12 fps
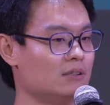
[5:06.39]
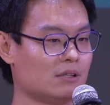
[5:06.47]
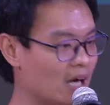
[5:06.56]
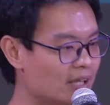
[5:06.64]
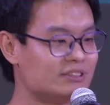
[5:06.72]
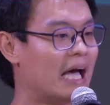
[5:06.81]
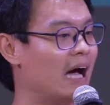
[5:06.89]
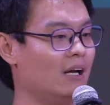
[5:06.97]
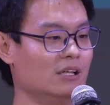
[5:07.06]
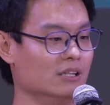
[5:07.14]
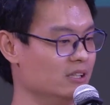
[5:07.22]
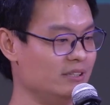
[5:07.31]
เครื่องจักร
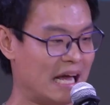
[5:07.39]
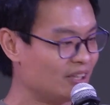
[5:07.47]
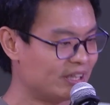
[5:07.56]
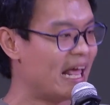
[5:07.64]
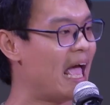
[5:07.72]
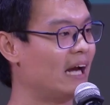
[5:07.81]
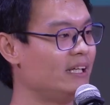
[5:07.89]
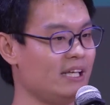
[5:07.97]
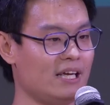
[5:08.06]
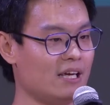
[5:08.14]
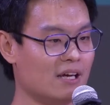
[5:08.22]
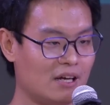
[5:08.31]
หรือนักแสดง
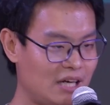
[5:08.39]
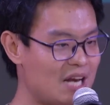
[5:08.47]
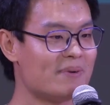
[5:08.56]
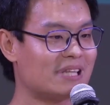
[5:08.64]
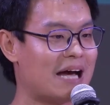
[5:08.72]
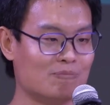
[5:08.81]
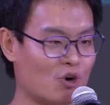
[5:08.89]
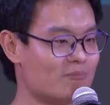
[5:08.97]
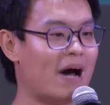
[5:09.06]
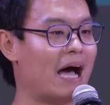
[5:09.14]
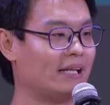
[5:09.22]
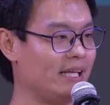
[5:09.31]
ที่เล่นไปตามบท
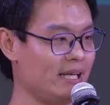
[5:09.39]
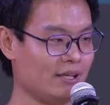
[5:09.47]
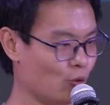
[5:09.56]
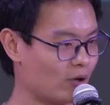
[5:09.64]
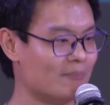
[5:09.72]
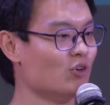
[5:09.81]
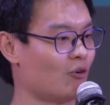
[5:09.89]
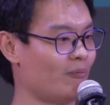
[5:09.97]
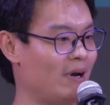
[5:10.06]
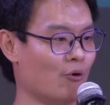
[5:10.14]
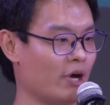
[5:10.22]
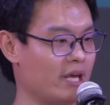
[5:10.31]
บาทที่ถูกกาหนดไป
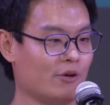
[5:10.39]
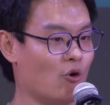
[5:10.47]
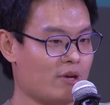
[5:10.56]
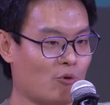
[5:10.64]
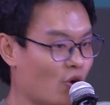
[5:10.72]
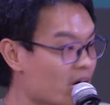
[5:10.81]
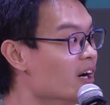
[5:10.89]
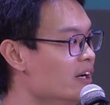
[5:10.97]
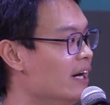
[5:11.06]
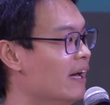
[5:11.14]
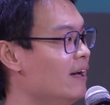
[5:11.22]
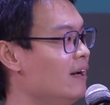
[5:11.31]
โดยคนอื่
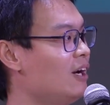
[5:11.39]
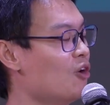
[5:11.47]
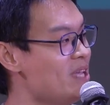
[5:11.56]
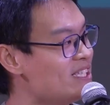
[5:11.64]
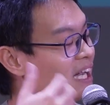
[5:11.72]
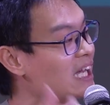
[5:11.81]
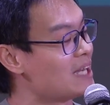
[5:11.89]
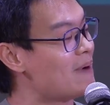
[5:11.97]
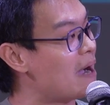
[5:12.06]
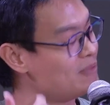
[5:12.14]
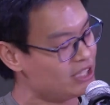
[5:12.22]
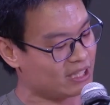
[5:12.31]
นเรามีศักย
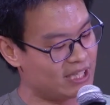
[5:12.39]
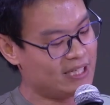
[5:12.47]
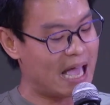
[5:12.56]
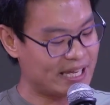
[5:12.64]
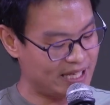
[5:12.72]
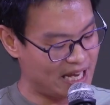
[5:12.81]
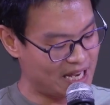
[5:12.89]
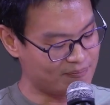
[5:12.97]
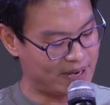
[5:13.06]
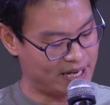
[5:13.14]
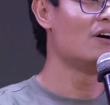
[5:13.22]
ภาพที่จะคิดได้คิดเองเป็น